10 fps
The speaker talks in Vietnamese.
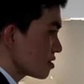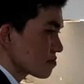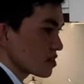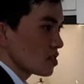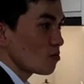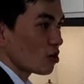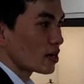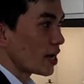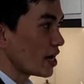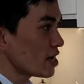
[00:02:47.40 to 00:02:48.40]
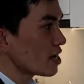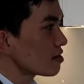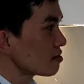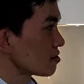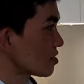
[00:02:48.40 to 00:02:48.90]
đây nếu mọi người để ý á,
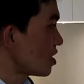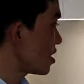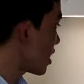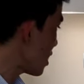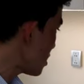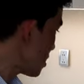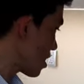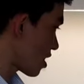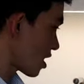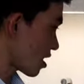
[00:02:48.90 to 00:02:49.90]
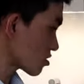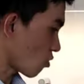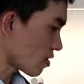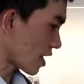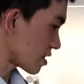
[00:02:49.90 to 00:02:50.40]
thì cái à,
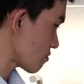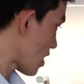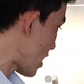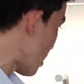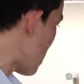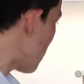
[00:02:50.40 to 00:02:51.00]
tủ lạnh và đặt